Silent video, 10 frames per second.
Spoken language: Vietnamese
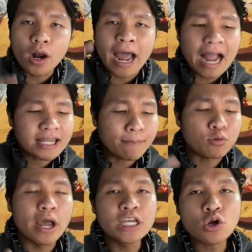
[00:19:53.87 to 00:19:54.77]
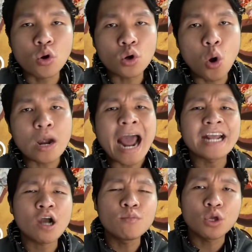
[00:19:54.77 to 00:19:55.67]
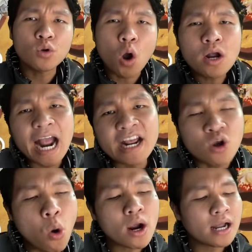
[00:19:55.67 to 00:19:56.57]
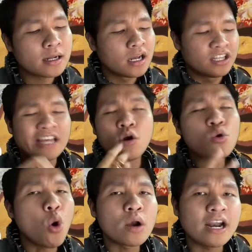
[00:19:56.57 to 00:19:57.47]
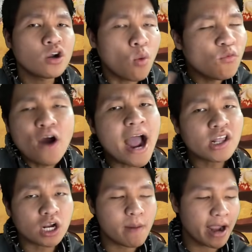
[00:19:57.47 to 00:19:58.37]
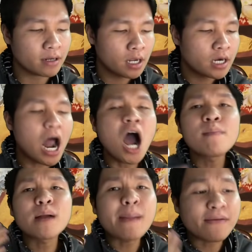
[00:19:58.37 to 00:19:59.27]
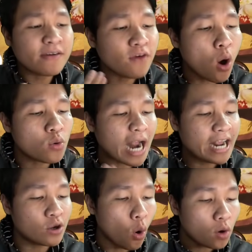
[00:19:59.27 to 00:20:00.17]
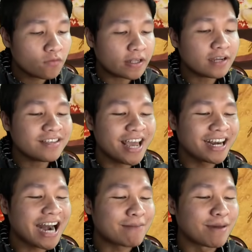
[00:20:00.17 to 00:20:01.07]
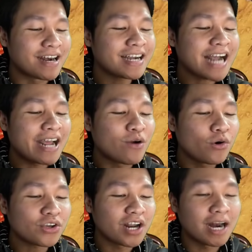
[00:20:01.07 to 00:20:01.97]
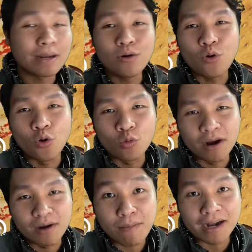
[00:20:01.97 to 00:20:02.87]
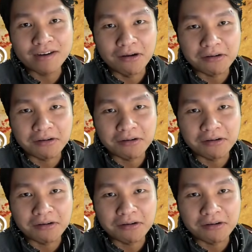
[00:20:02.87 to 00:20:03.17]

gọi là hạ tập luyện cho con cua này không chịu khó cày cuốc á thì con cua này nó cũng phế thôi các bạn đó các bạn phải vô cày cuốc và tất nhiên là mình đã cày cuốc cho nên là mấy con cua của mình nó mạnh